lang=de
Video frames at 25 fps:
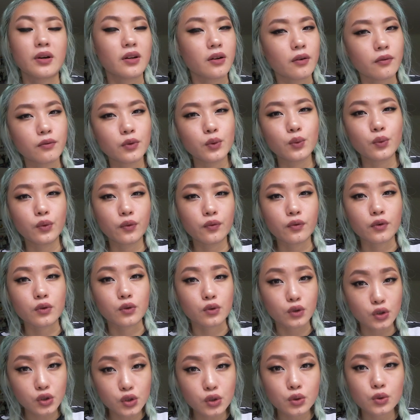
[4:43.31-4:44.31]
meiner Views
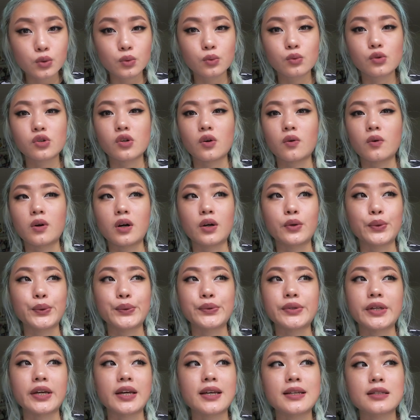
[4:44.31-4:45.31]
von deutschen Zuschauern
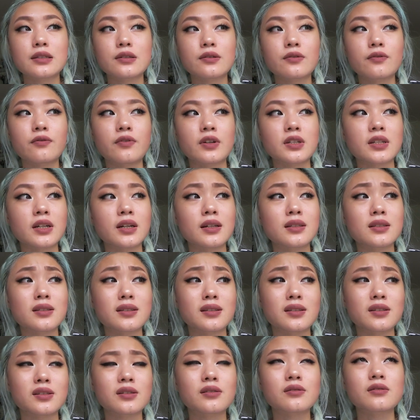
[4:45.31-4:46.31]
und der Rest verteilt
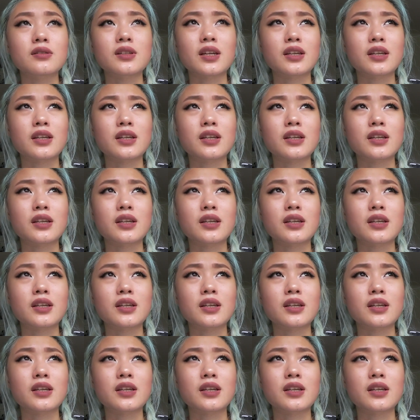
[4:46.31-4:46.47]
sich